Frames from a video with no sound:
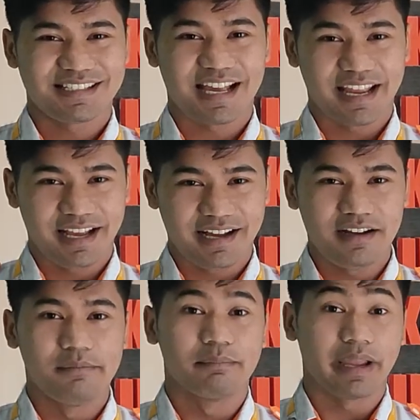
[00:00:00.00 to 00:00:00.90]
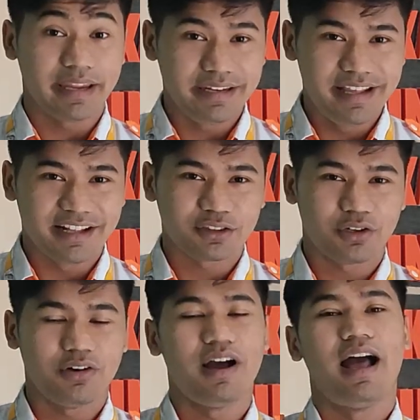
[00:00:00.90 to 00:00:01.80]
Saya Mei
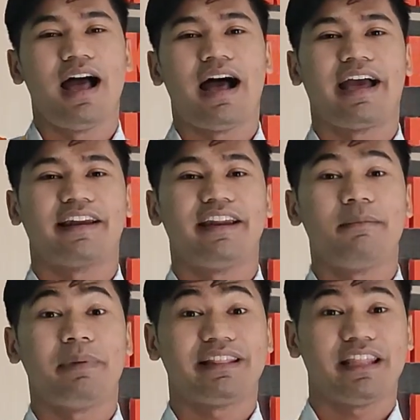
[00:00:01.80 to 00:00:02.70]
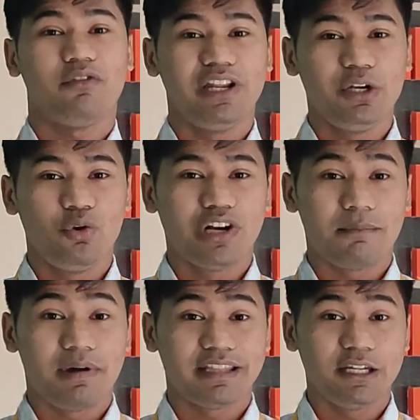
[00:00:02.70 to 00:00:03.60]
Dianto, HRD PT Windu
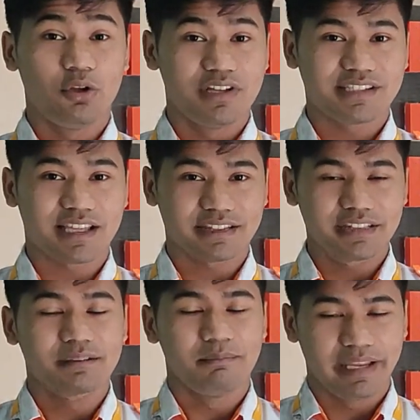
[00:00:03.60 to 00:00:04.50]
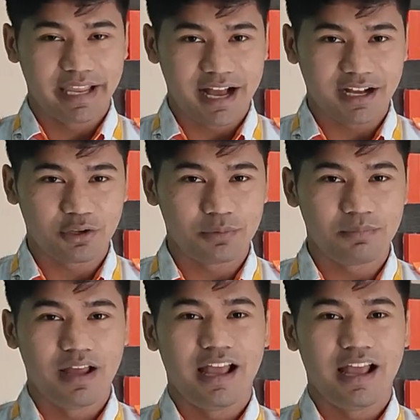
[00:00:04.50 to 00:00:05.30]
Nabati Lestari, BDA Group.